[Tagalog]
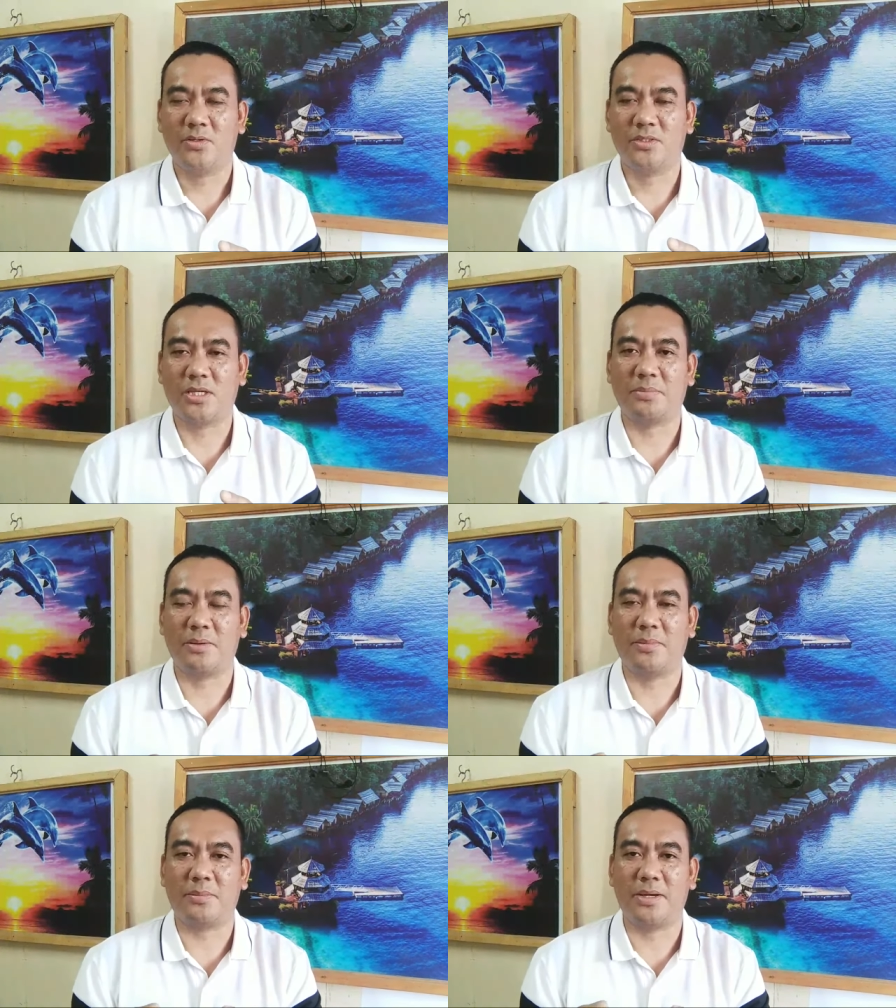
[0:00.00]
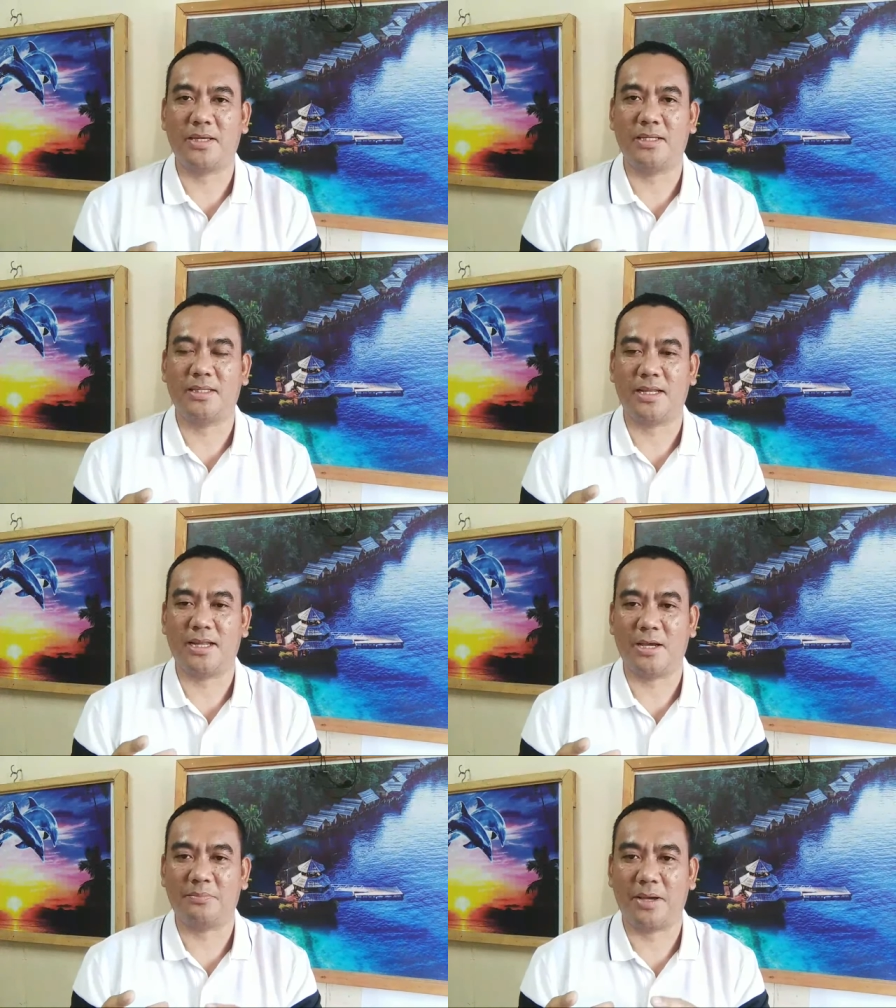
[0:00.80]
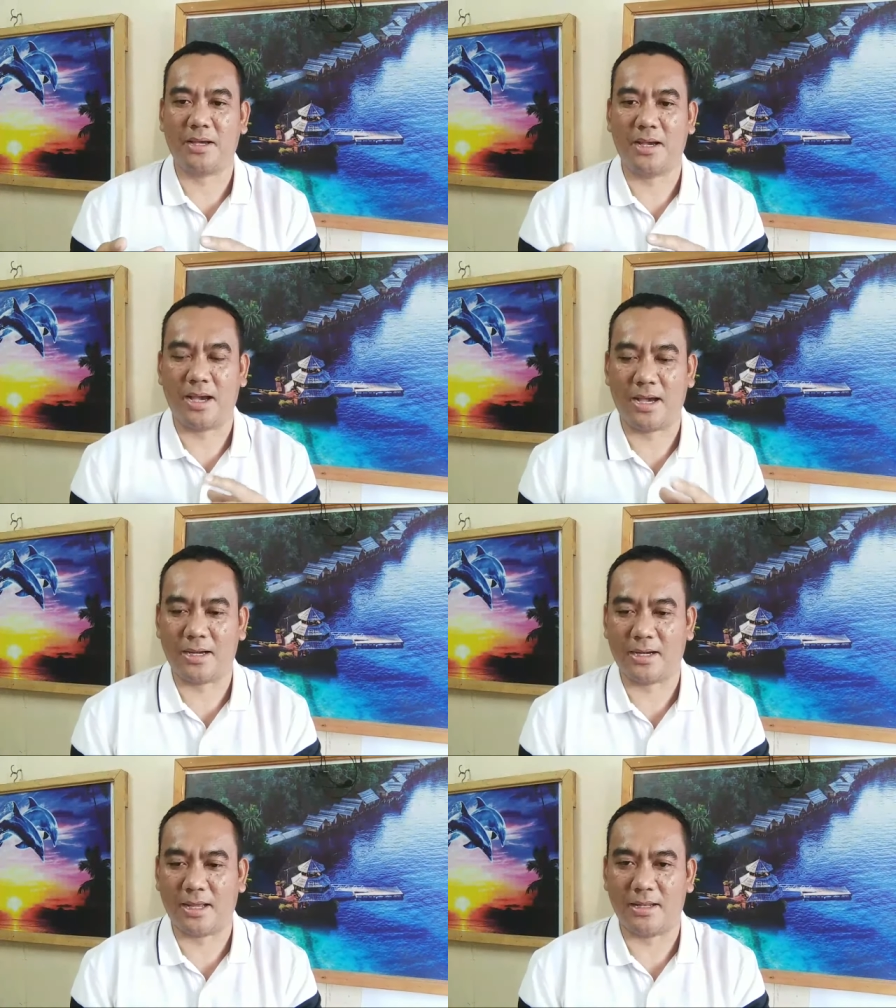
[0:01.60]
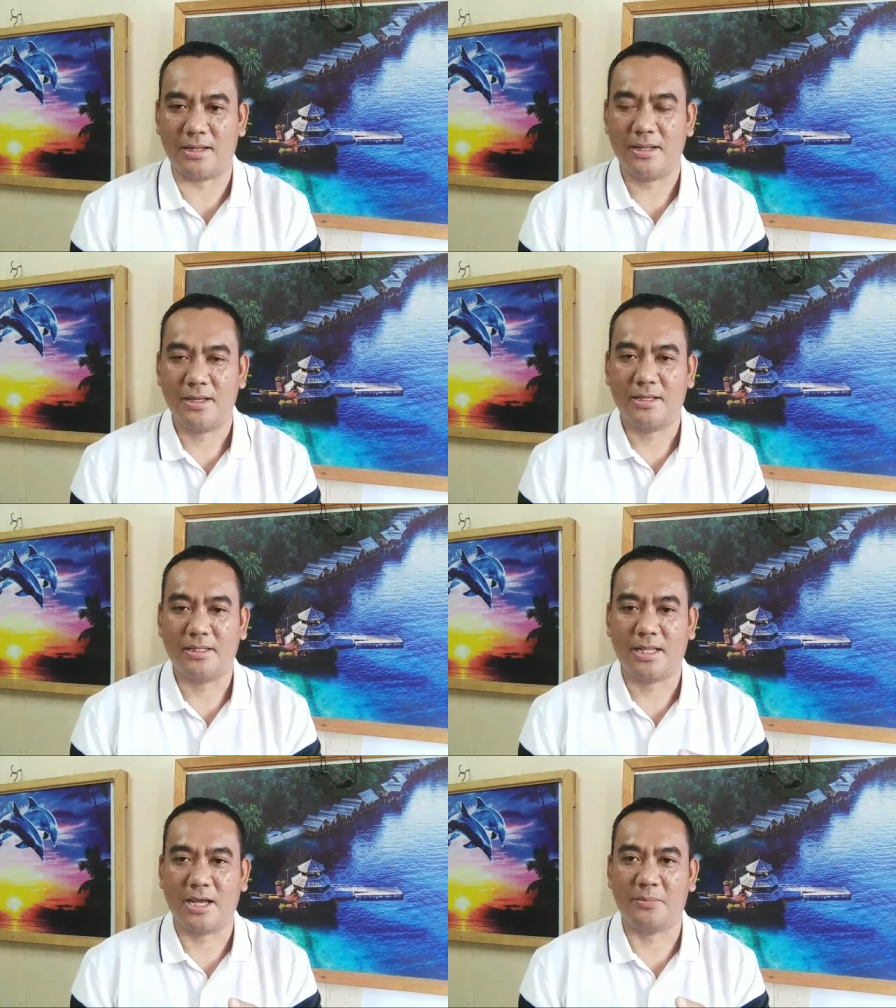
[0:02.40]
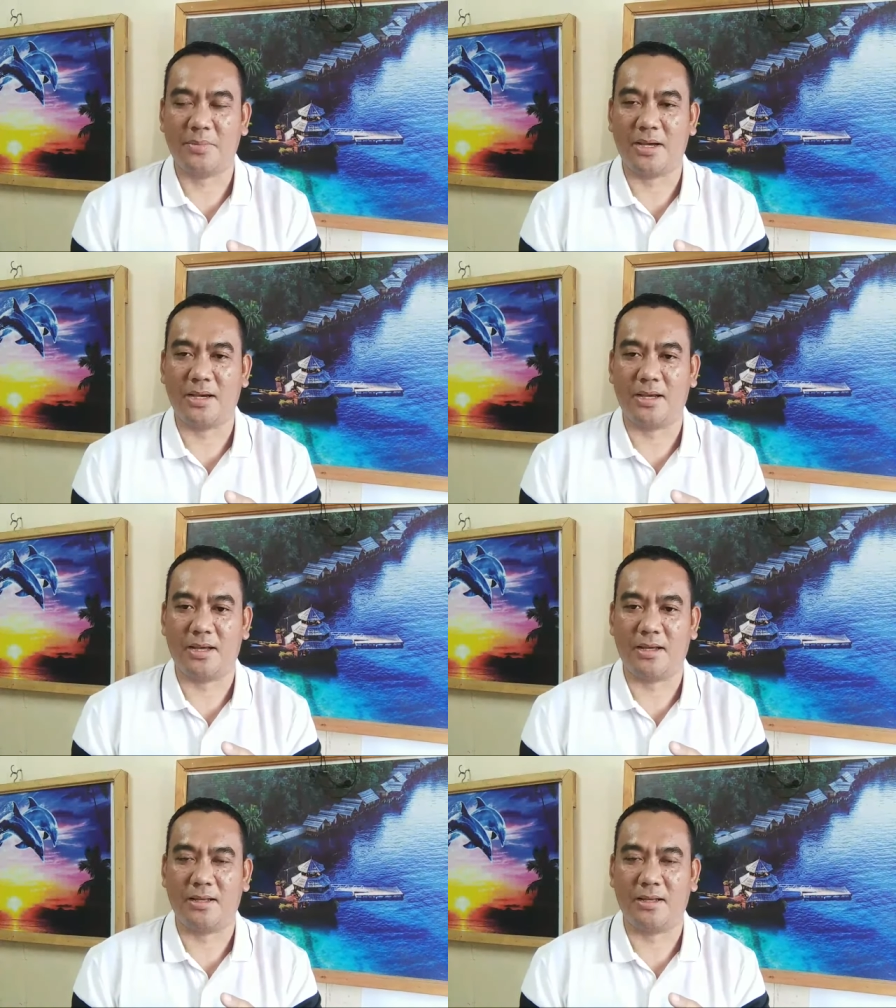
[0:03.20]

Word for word: sa pamamagitan ng pag-aaral ng mga